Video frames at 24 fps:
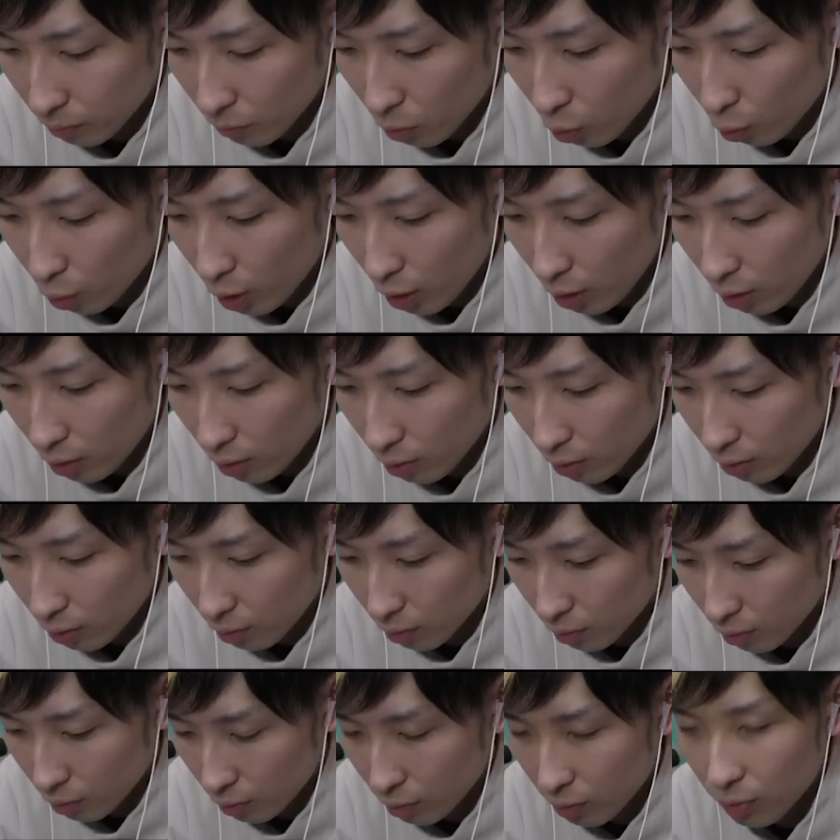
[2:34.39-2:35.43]
OK。
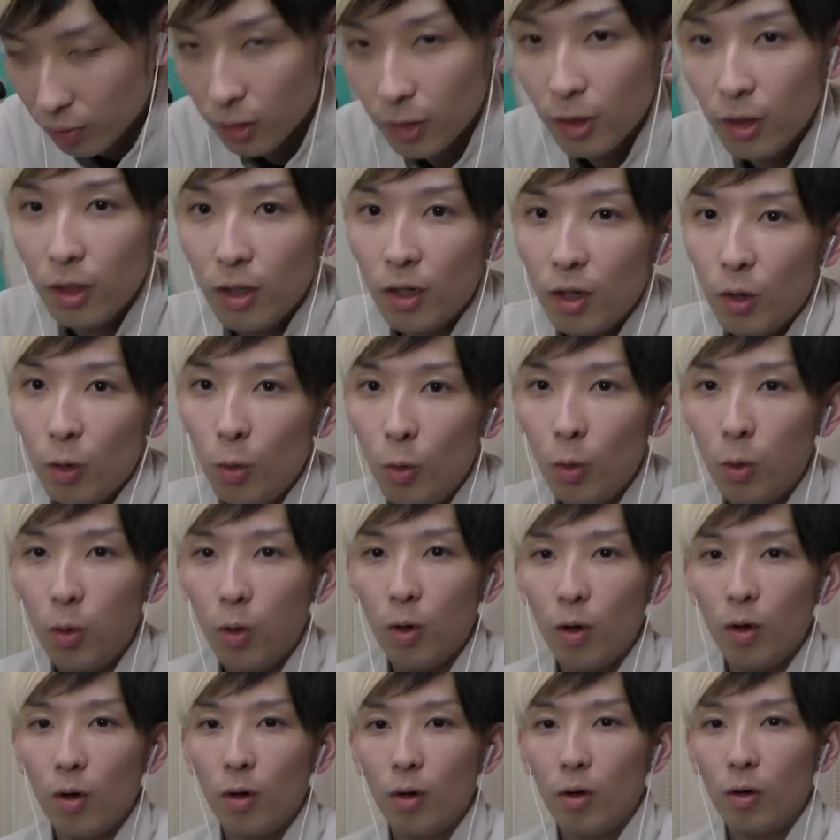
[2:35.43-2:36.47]
おう。
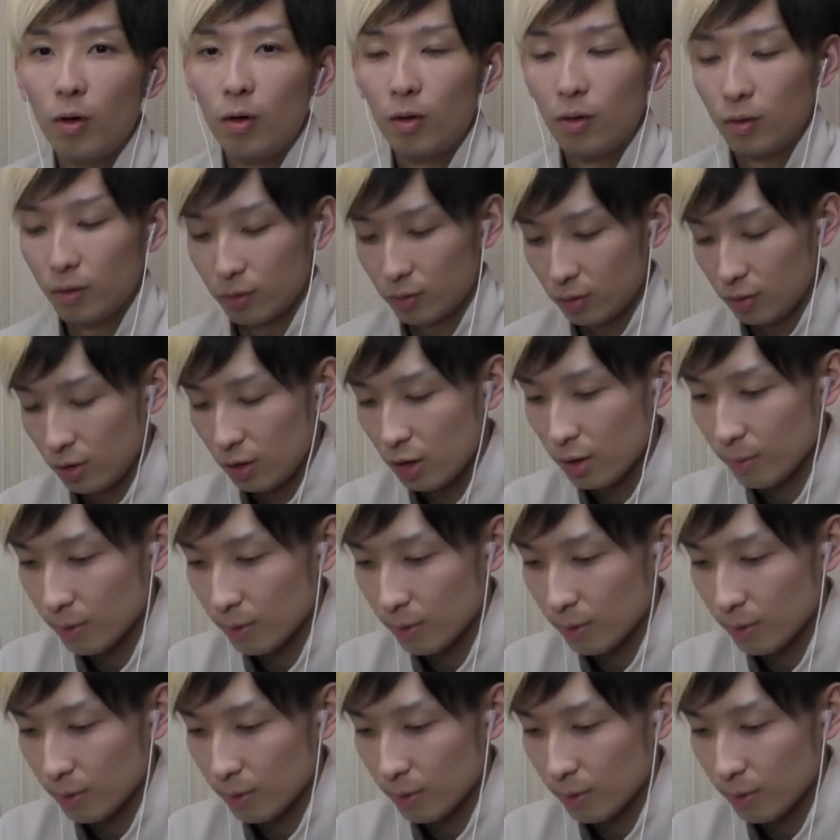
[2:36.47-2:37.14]
い